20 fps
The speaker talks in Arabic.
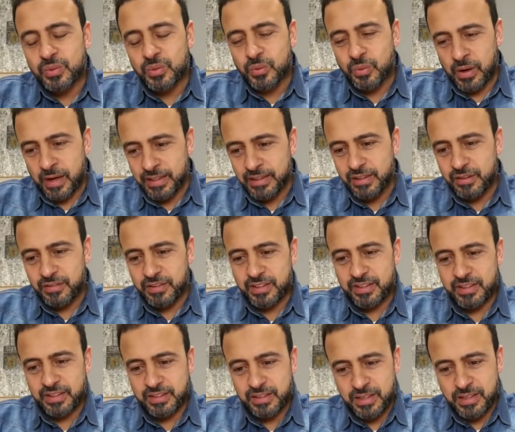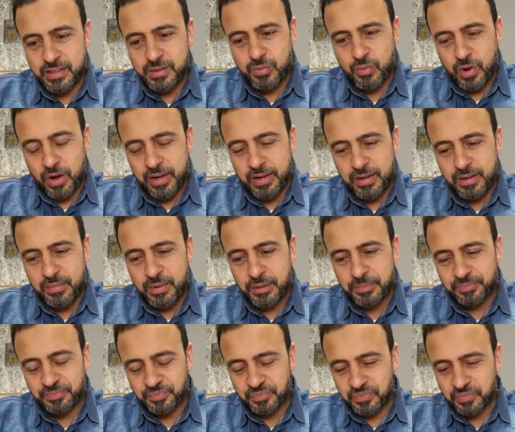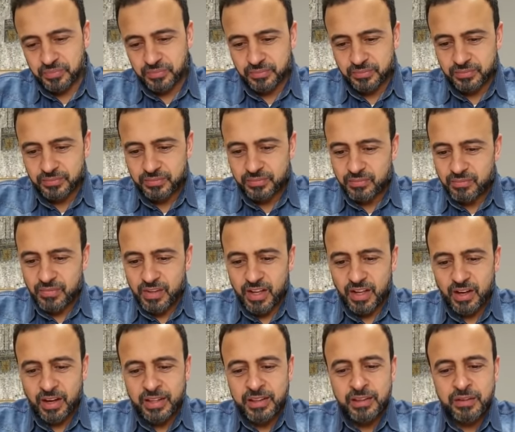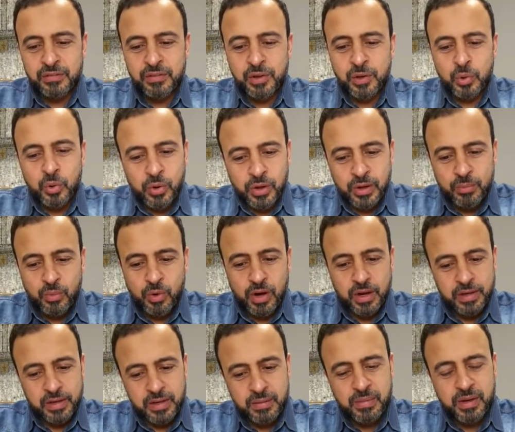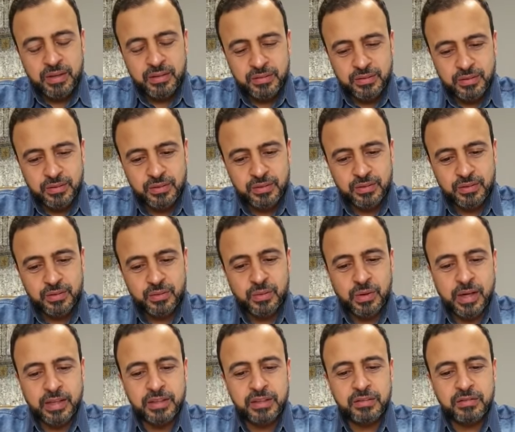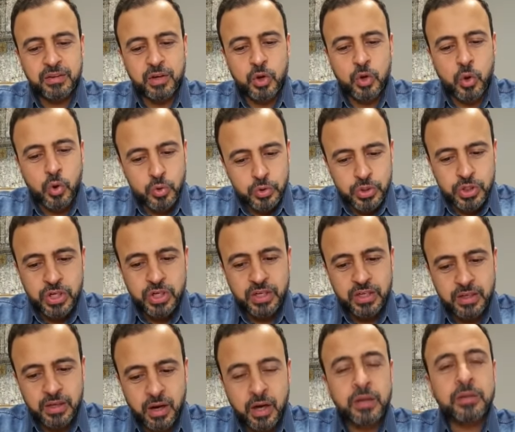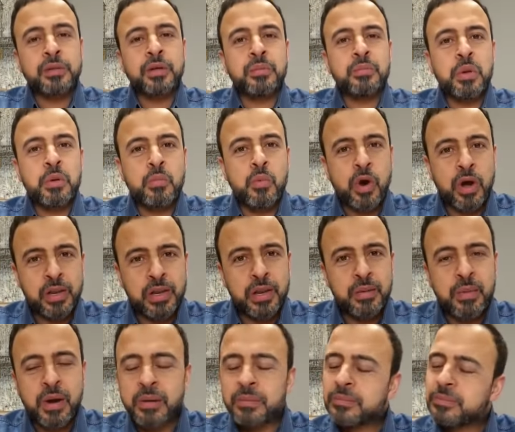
وعندي في التدريس معلمة عندي في اللغة معلمة عندي في الكوتشنج أكتر من معلمة